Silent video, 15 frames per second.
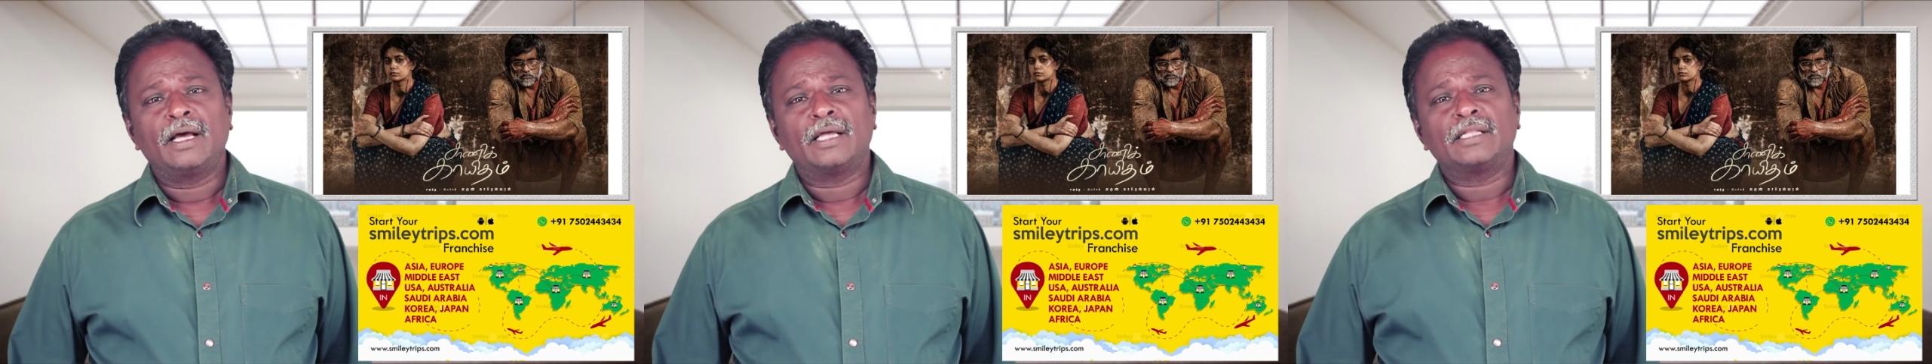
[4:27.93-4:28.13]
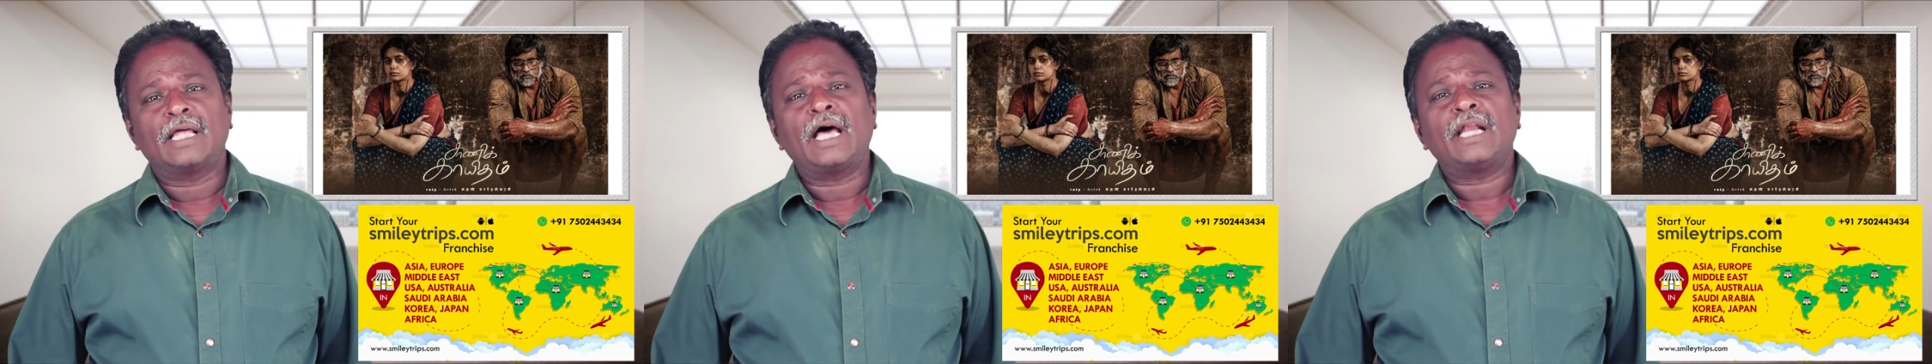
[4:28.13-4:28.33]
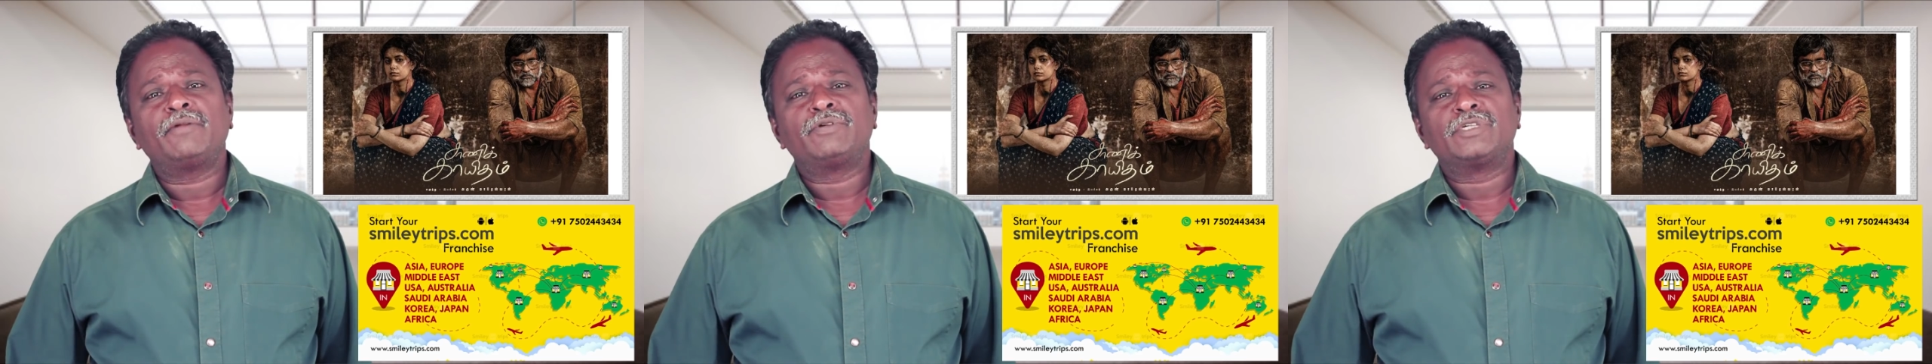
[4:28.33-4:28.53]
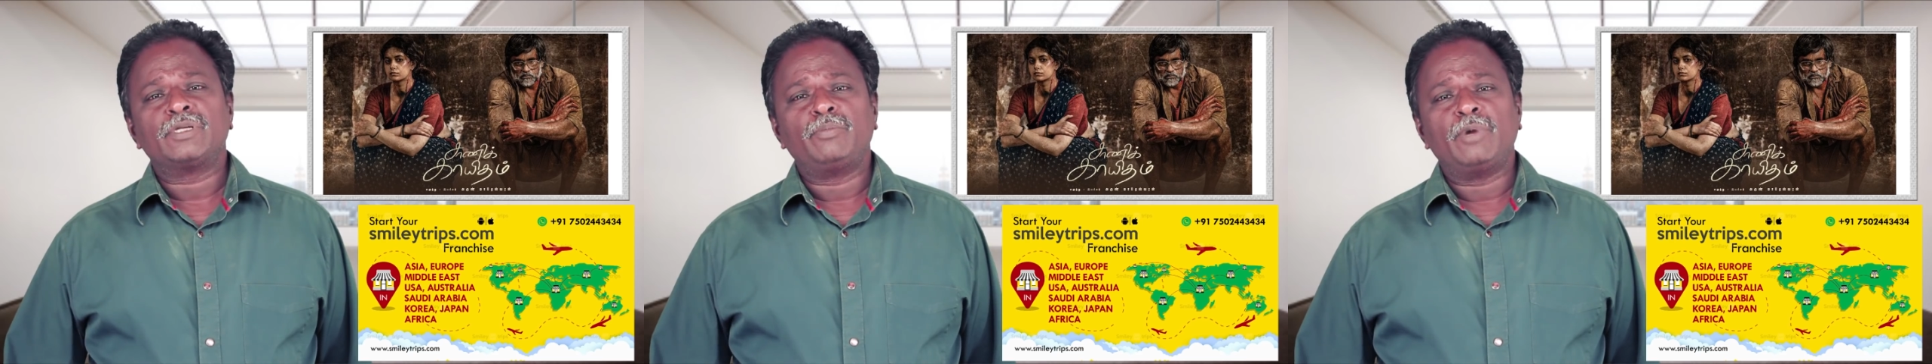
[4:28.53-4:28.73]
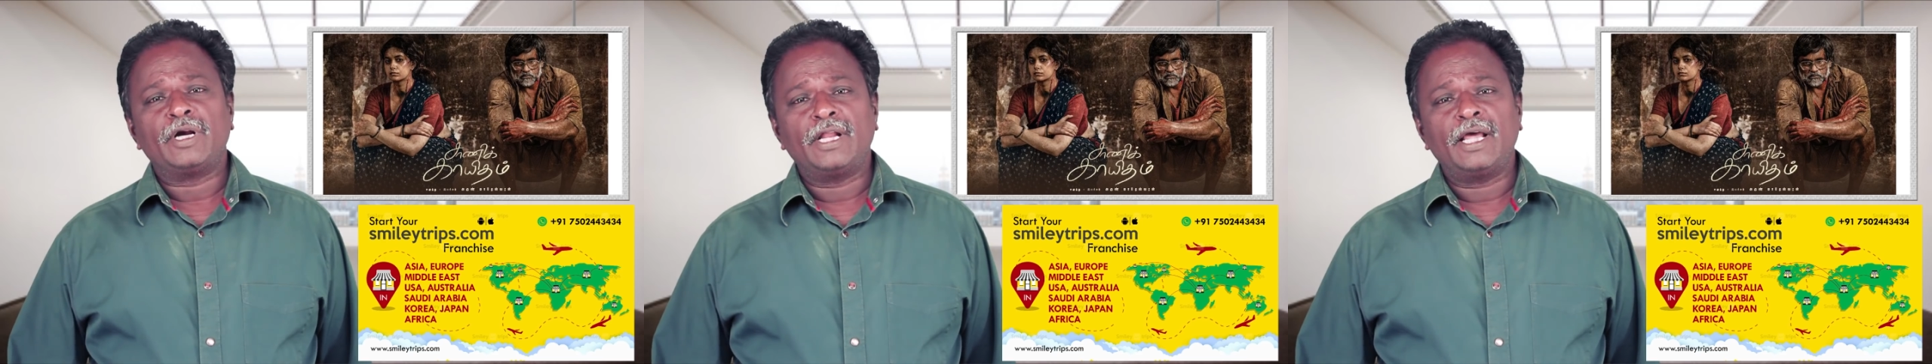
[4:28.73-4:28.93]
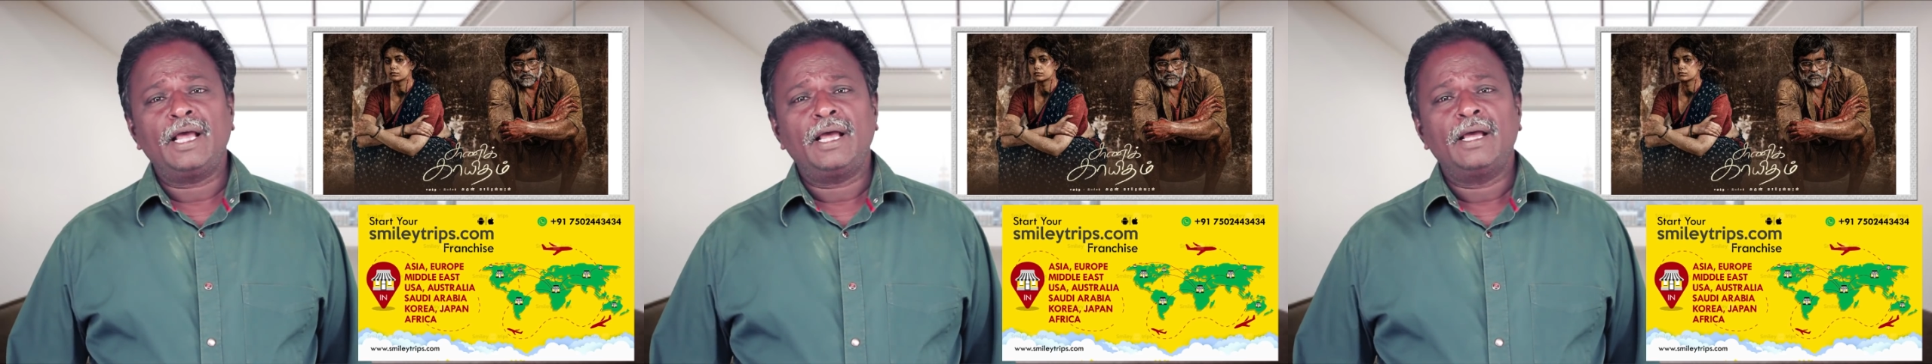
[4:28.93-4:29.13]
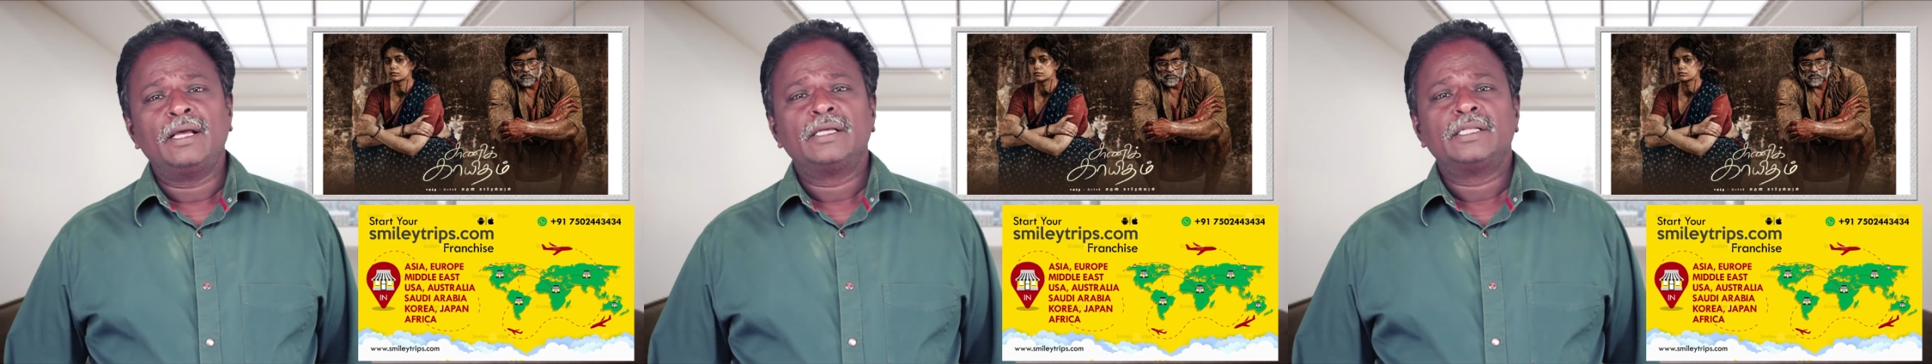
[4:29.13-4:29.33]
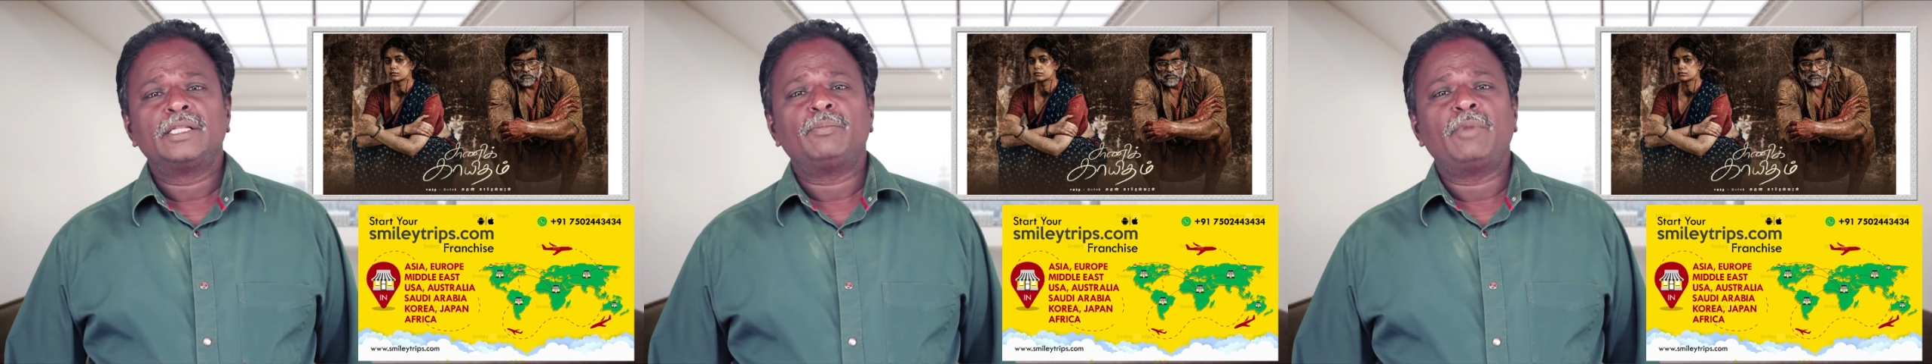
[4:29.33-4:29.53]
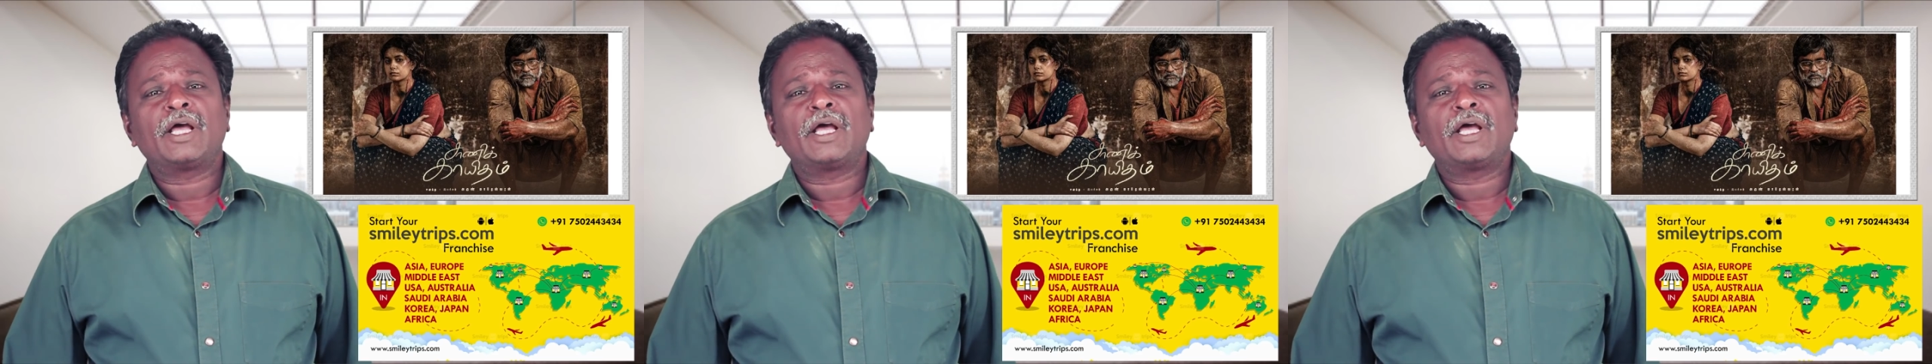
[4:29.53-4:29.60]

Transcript: அந்த ஆர்டிஃபிஷியல் பிளட்டை இந்த